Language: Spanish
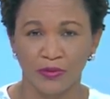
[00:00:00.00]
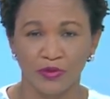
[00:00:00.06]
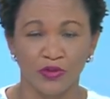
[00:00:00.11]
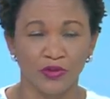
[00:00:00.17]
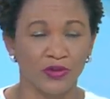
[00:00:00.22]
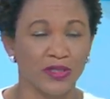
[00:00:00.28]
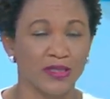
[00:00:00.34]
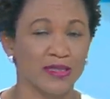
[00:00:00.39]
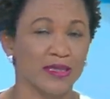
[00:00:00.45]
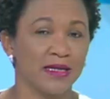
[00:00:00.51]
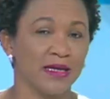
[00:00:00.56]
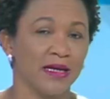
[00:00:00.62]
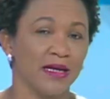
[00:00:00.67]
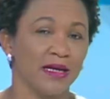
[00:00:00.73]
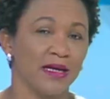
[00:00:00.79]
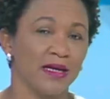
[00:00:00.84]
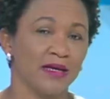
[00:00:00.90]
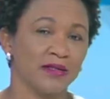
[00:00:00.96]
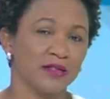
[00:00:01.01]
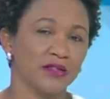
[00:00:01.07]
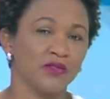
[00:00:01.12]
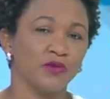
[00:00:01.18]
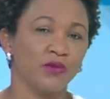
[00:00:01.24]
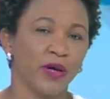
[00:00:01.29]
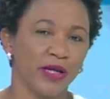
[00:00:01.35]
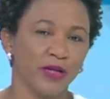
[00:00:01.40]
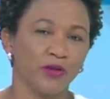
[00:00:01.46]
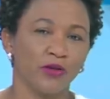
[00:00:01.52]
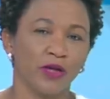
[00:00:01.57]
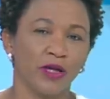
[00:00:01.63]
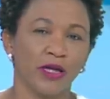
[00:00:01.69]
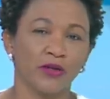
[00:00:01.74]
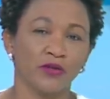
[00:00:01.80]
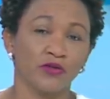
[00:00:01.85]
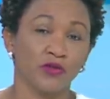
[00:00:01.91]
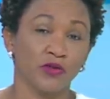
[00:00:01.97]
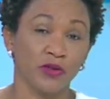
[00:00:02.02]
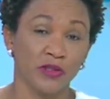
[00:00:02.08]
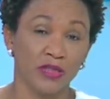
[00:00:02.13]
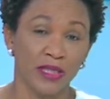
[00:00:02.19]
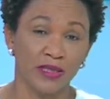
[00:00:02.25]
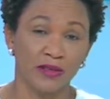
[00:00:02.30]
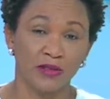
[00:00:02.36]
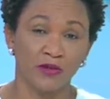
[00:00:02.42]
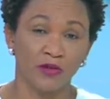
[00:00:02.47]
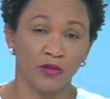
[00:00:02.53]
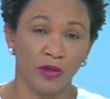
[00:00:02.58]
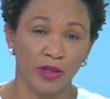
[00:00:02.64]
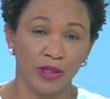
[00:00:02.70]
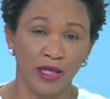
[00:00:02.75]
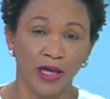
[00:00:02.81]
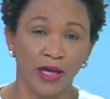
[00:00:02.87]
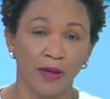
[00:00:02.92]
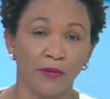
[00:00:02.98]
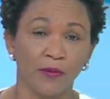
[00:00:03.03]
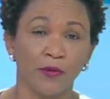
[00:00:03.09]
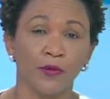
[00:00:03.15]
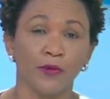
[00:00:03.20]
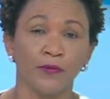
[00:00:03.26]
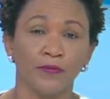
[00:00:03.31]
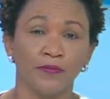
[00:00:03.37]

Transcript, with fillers: Entonces, ese sujeto que lanzó ese ácido del diablo,